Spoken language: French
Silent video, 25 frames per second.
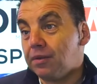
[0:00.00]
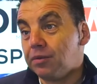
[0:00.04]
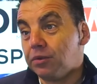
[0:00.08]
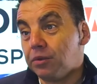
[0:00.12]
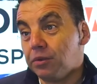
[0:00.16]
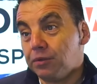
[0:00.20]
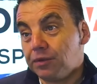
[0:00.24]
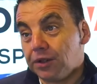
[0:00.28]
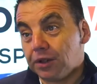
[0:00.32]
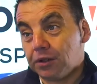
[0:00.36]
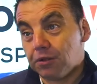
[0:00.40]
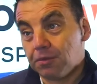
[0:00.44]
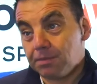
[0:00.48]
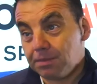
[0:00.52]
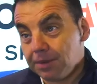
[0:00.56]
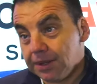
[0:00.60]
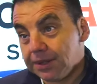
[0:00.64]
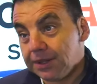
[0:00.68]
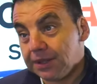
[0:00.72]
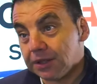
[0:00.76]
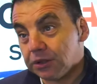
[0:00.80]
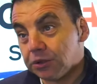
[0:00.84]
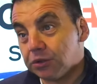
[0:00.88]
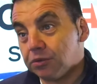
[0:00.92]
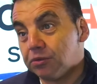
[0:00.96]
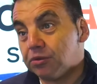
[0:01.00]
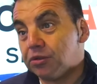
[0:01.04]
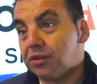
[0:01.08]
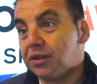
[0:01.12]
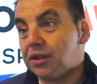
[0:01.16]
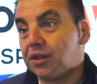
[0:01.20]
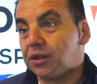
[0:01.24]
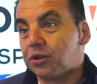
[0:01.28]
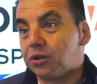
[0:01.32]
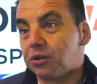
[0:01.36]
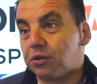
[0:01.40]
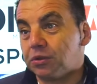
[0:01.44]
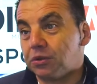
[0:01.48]
Vous nous faites le plaisir de
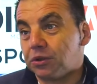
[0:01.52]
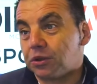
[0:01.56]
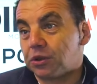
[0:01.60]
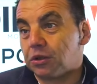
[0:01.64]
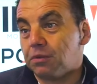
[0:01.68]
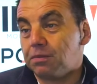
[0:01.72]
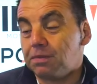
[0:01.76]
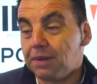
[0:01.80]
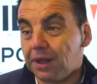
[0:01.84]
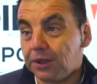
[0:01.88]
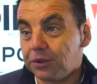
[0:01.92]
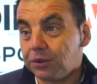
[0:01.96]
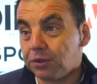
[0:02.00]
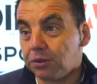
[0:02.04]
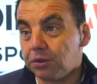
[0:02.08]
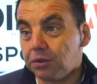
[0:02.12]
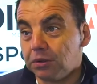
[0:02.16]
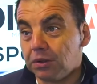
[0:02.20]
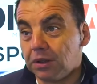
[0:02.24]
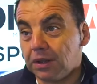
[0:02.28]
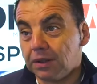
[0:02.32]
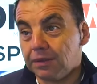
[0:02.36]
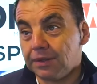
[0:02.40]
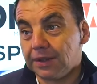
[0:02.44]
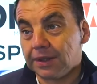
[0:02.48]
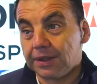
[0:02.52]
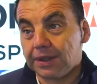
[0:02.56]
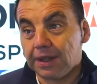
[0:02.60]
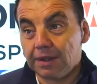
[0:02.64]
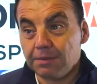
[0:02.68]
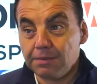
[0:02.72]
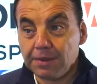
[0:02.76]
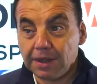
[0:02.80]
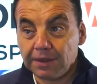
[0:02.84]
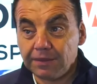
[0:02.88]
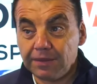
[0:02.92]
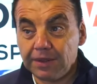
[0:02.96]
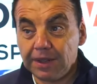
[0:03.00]
venir sur notre plateau avec
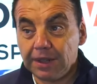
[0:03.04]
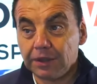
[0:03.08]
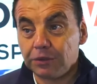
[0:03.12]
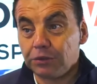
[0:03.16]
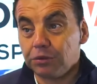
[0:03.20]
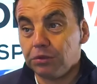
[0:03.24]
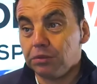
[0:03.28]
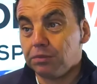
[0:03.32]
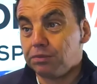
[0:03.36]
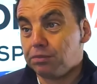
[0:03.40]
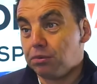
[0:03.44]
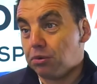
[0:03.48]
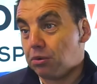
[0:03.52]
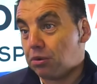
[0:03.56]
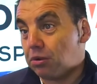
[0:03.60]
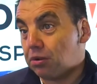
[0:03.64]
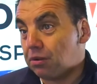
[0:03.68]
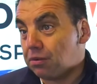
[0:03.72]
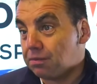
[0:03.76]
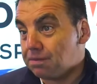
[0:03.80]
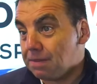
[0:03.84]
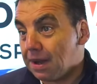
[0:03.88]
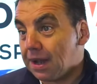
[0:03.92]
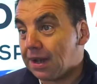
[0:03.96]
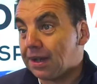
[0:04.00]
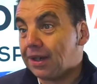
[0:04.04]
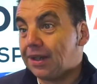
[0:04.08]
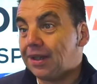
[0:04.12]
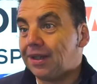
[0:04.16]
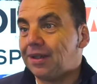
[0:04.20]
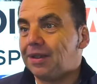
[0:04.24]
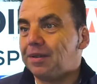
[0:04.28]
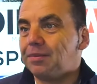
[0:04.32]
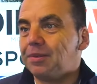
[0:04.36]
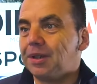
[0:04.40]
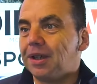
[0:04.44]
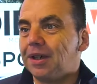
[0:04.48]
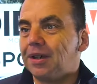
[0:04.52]
Albertville Actu pour euh,
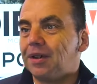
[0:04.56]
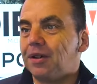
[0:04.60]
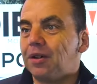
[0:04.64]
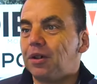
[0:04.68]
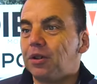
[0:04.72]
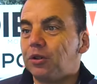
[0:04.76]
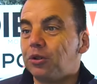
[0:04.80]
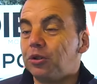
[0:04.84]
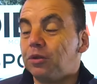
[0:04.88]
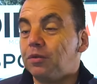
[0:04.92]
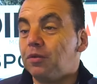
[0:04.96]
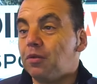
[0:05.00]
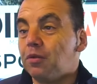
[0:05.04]
parler eh bien, de